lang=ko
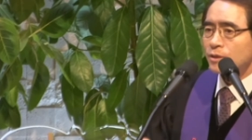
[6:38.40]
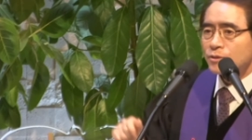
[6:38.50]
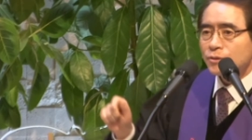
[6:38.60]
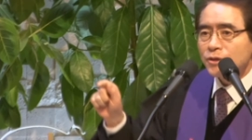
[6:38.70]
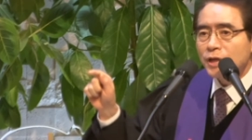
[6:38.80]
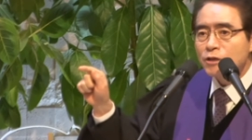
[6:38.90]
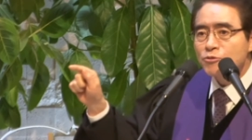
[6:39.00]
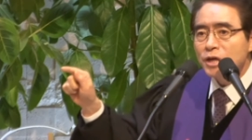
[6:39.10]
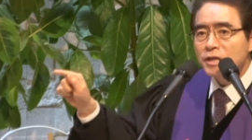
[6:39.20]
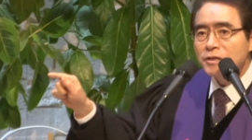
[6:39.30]
저렇게
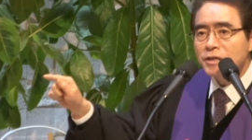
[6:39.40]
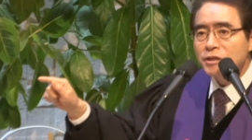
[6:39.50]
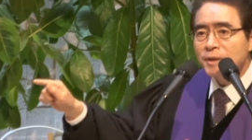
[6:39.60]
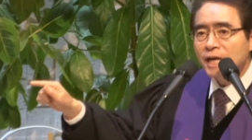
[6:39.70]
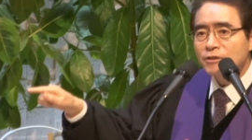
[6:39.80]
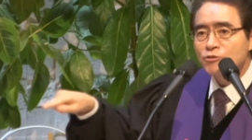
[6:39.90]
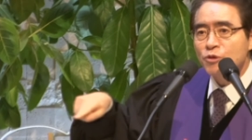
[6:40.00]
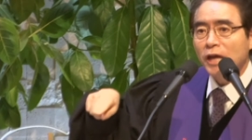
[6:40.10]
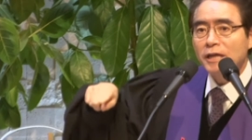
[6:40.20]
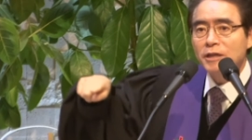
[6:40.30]
죄인의 집에 가서
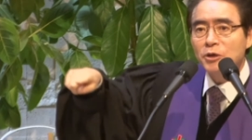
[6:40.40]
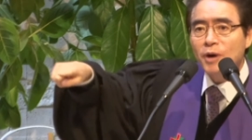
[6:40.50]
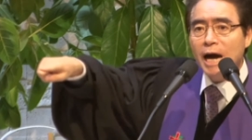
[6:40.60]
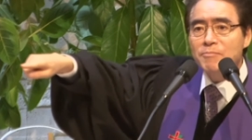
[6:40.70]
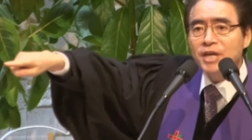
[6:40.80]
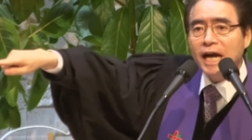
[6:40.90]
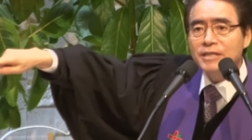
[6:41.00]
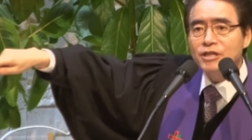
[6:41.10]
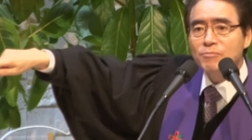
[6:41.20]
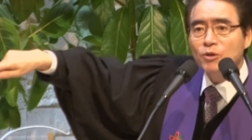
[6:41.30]
죄인들과 함께
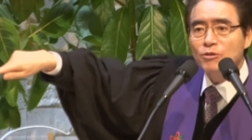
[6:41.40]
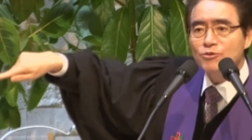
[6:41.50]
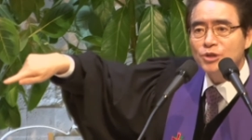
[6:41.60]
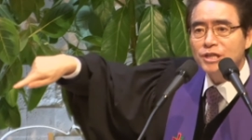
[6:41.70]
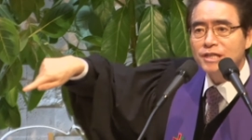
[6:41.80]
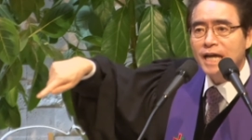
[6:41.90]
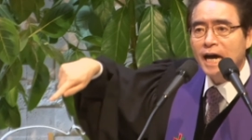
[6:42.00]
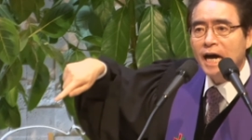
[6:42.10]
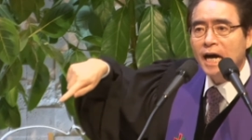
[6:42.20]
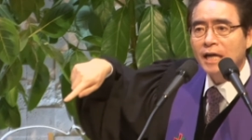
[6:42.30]
같이 먹을 수
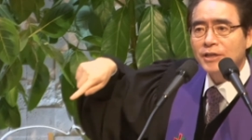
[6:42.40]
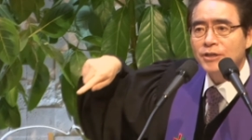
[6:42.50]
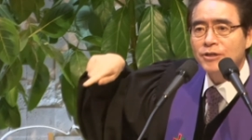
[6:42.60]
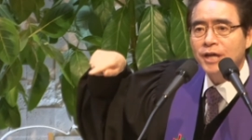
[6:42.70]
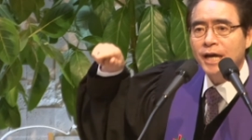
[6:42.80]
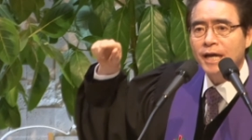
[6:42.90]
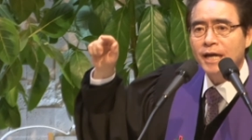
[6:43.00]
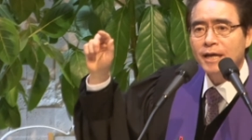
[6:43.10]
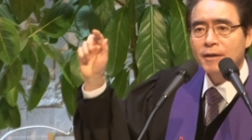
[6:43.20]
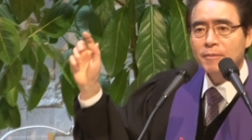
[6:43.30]
있느냐 이렇게
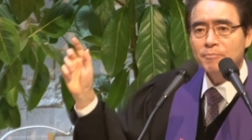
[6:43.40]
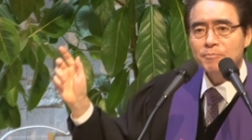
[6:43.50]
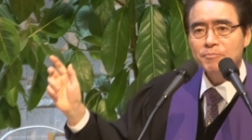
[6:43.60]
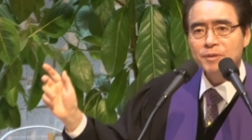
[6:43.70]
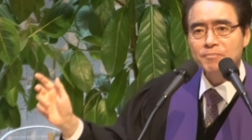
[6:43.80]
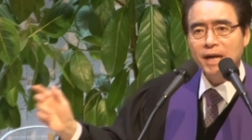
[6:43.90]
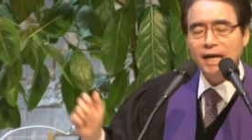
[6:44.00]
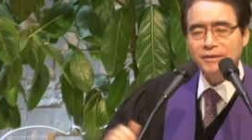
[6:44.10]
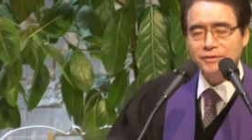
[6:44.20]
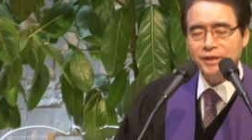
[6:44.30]

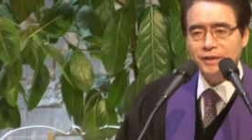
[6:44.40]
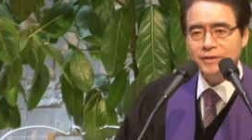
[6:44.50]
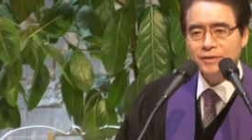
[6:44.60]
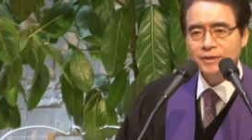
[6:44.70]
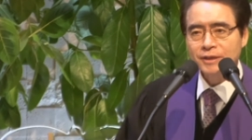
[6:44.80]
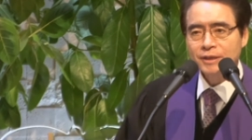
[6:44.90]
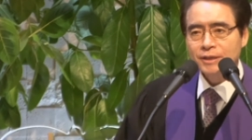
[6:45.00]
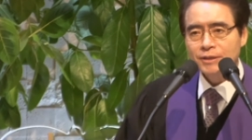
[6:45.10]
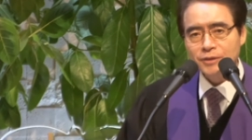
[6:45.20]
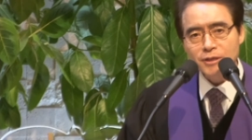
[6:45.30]
핍박하는 거예요.
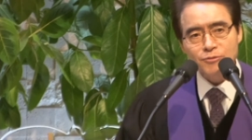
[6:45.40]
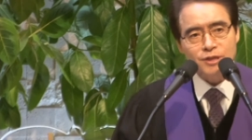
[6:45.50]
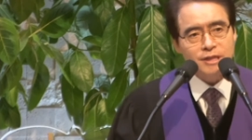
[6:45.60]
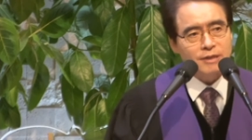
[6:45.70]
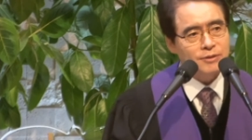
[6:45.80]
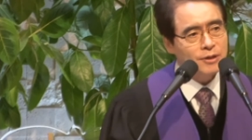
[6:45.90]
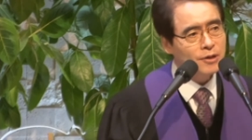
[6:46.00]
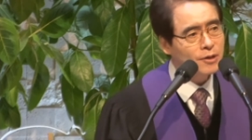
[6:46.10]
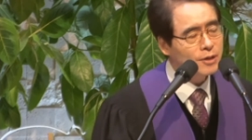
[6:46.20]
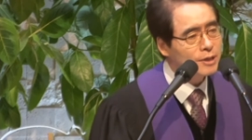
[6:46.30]
그때
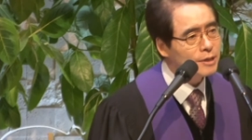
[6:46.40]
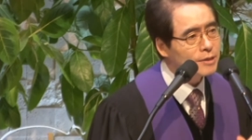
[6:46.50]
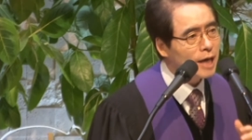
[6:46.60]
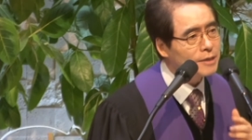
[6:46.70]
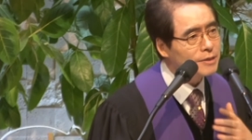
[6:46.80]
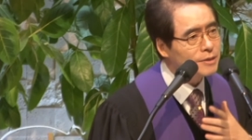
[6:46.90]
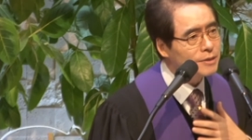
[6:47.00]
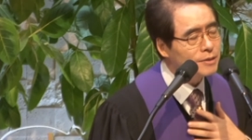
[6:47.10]
예수님께서 나는